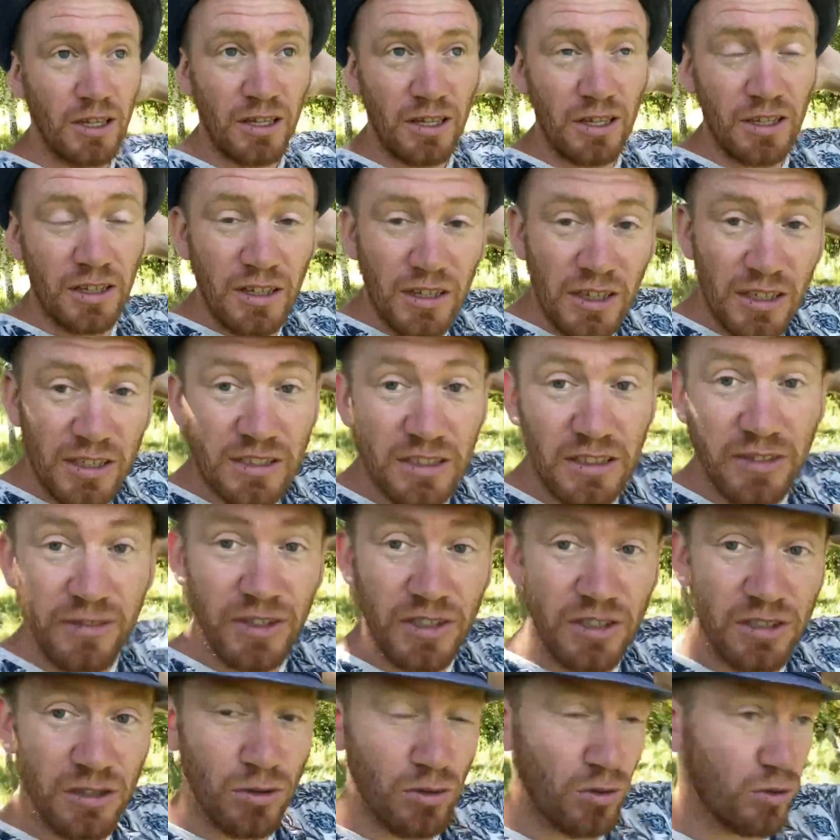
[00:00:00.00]
И если
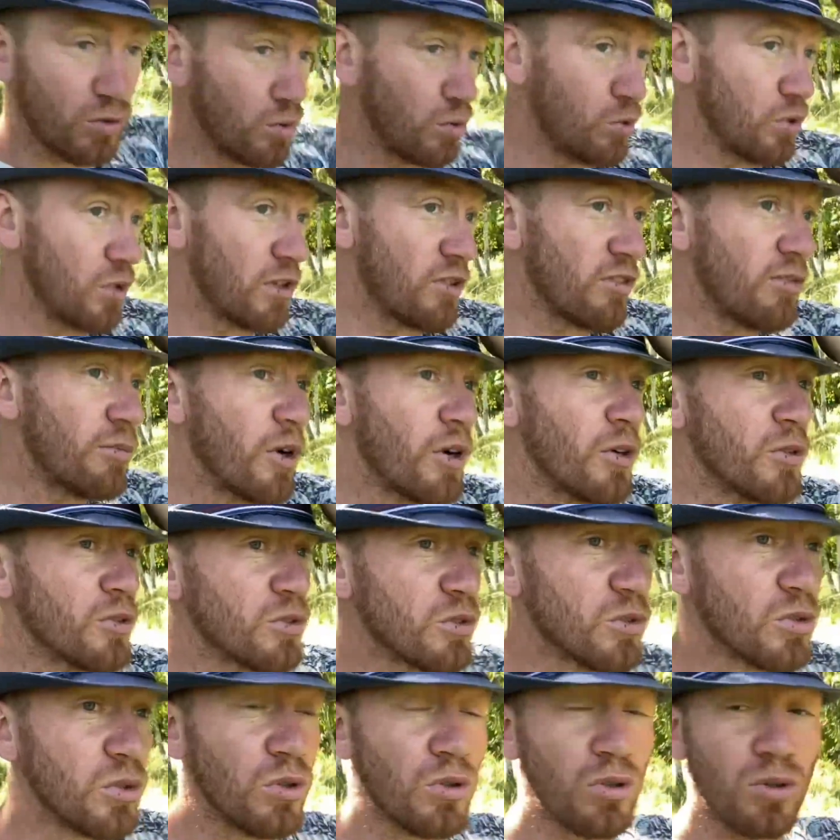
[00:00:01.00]
ветерок дунет в мою
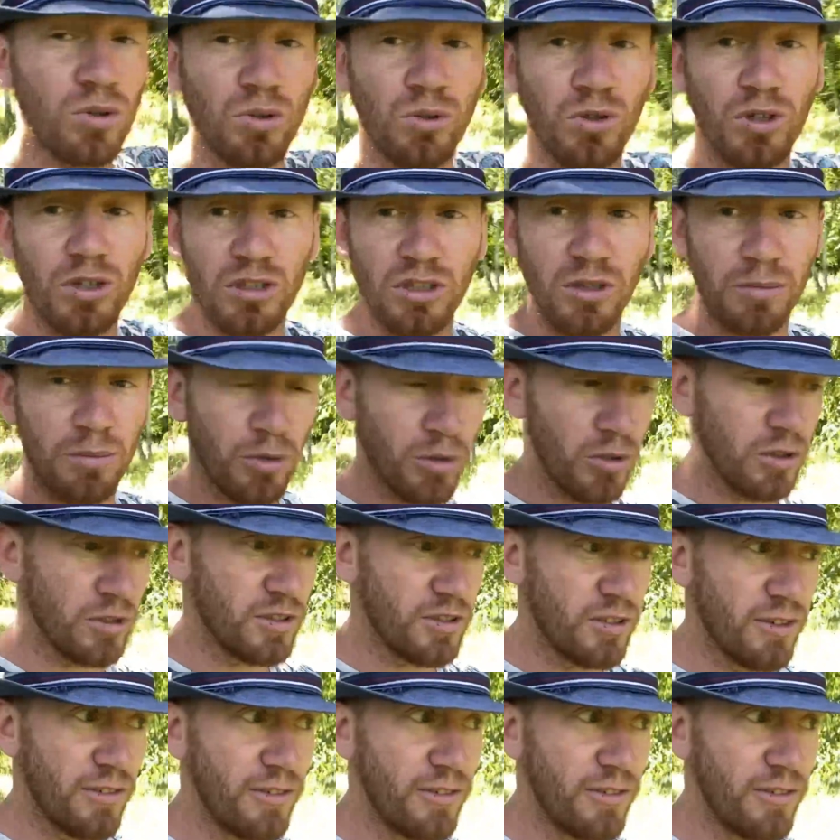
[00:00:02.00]
сторону, это просто